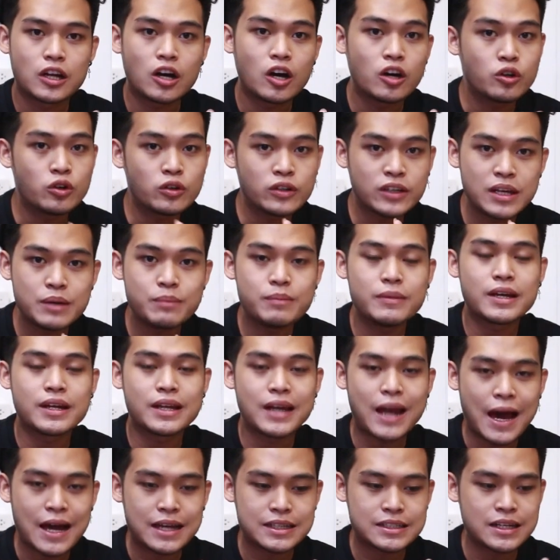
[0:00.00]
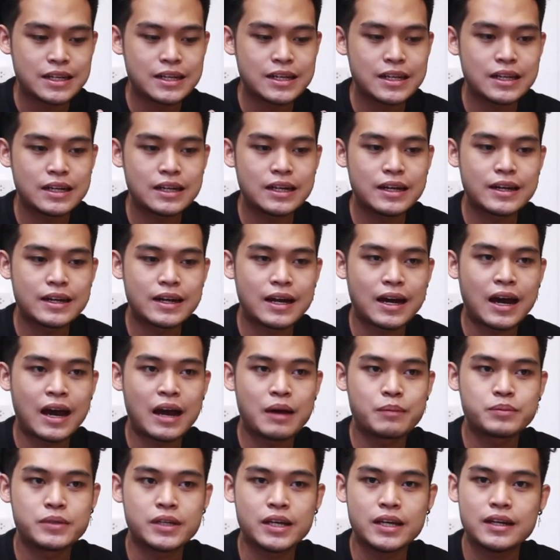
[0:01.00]
แล้วก็ด้วงครีมอีกหลายชนิดเลยนะค
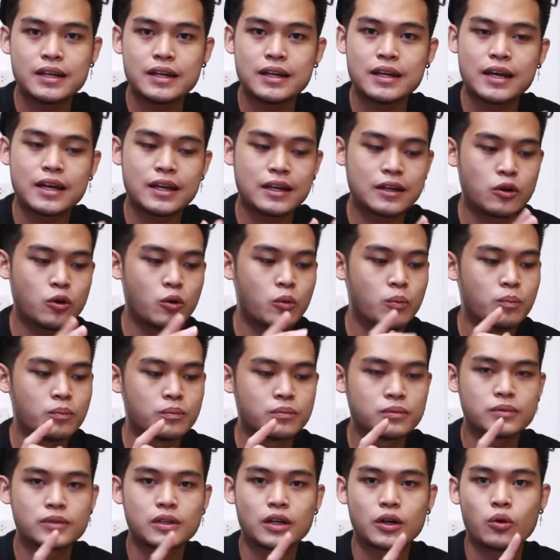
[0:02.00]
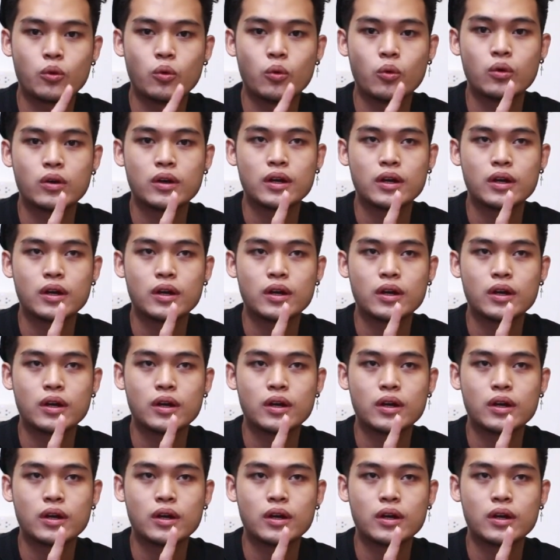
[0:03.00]
รับเช่นในกลุ่มตระกู